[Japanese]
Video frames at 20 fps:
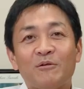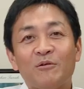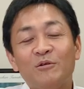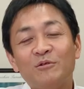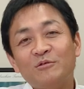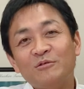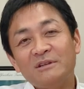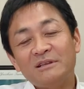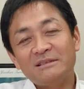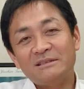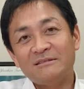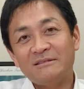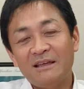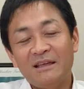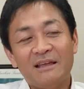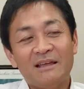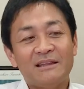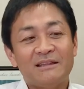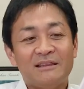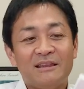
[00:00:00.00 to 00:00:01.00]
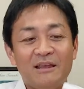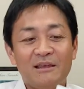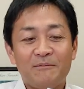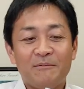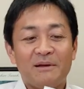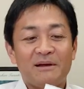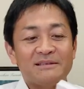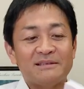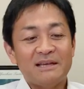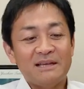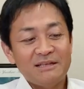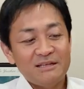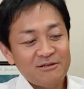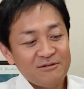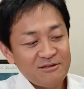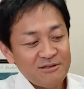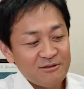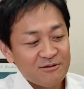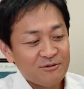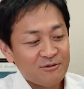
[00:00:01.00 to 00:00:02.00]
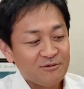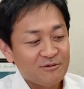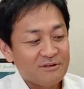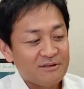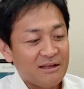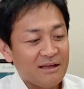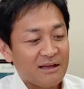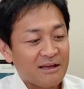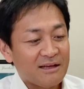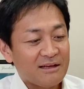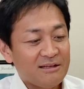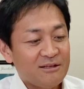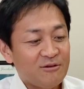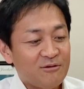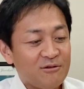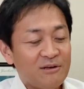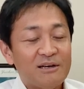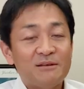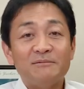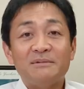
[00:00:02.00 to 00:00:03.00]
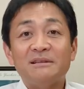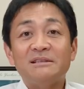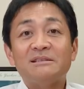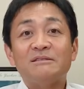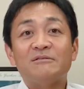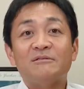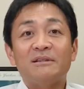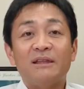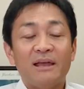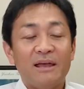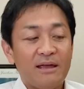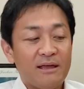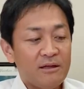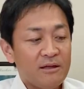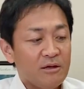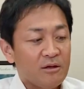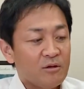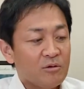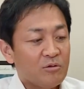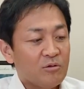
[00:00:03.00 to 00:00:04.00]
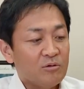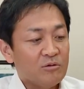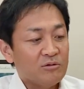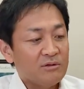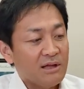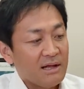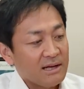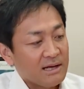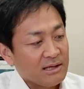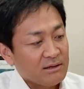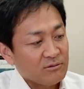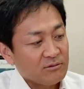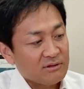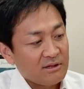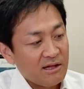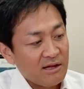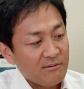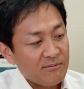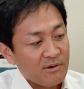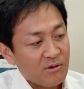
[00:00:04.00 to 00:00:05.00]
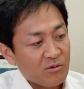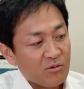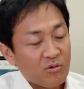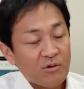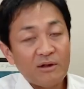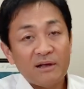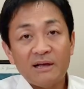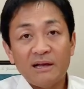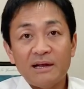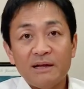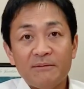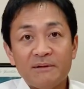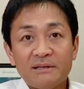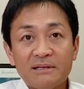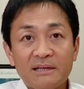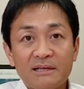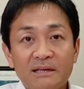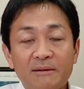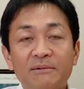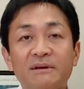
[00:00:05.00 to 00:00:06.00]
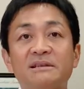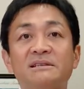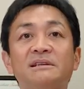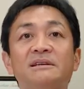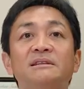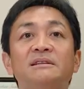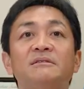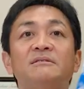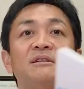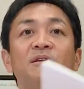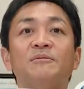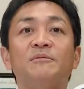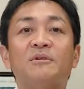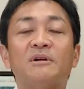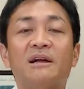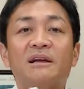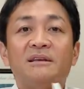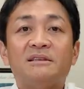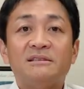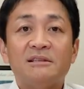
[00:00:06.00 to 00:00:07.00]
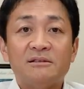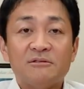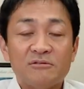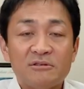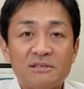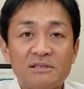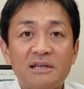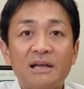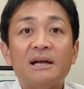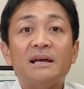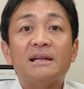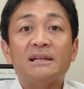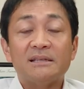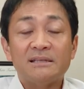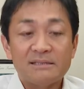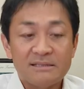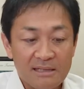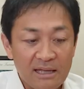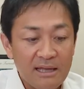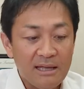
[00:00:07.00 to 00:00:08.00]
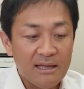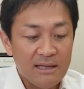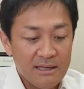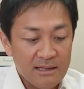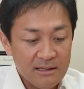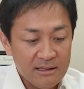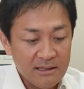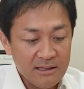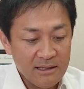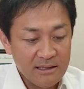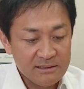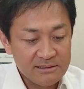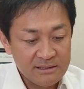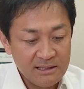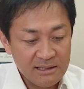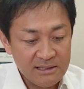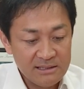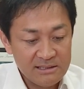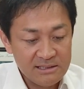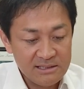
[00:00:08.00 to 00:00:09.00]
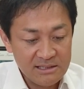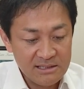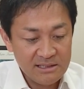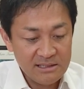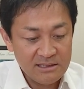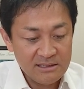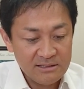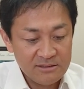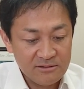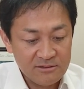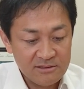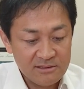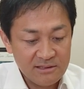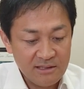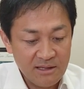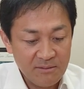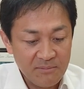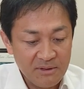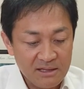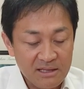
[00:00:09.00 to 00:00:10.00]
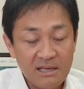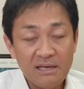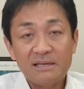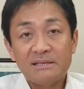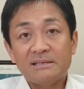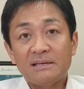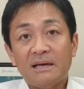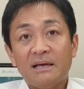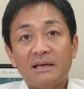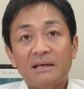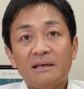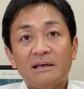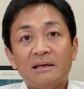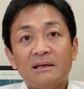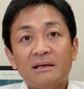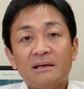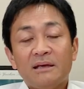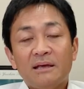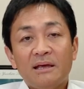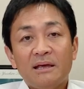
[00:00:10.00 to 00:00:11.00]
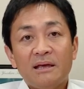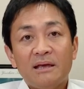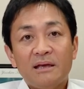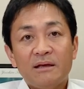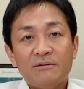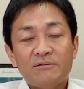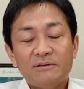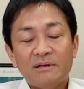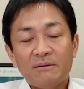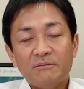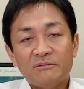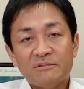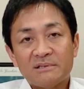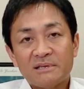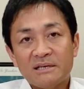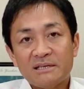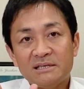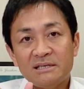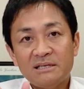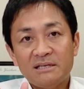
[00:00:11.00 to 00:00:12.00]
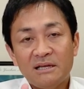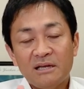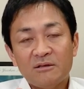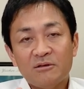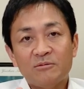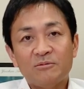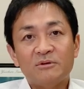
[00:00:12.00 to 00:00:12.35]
このですね、テーマ32の論点いろいろありますので、この中のテーマをこれからまた玉木チャンネルでも解説をしながらですね、え政治、そしてま経済、えー、普段難しいなと